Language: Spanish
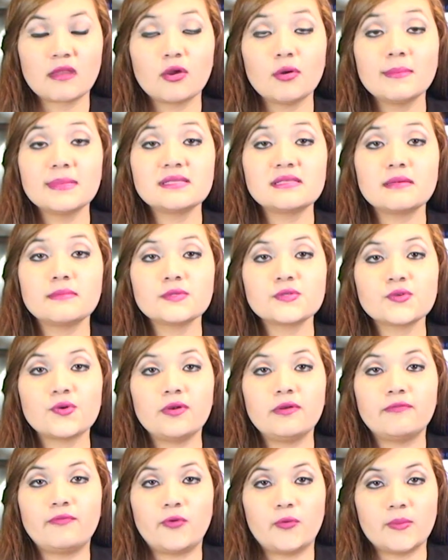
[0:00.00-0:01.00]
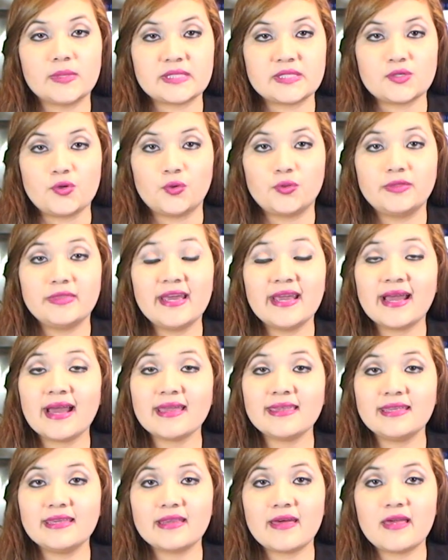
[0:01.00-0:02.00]
Comenzamos con la información.
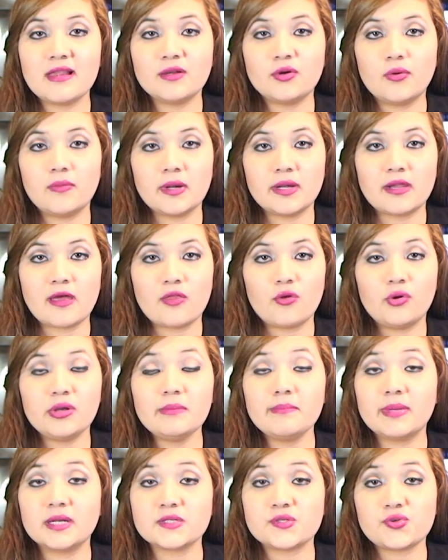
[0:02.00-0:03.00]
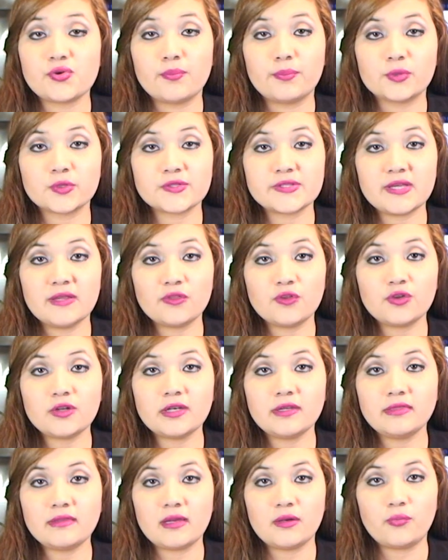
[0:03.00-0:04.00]
Deja gira del gobernador inversión por
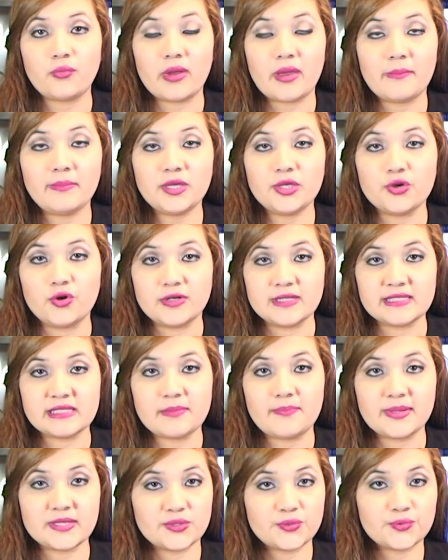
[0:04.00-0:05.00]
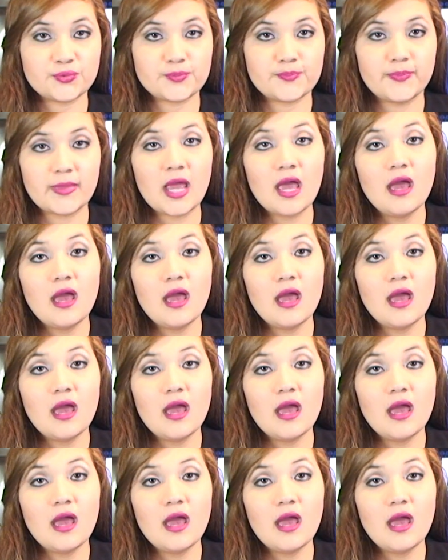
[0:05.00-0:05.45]
139 millones de pesos.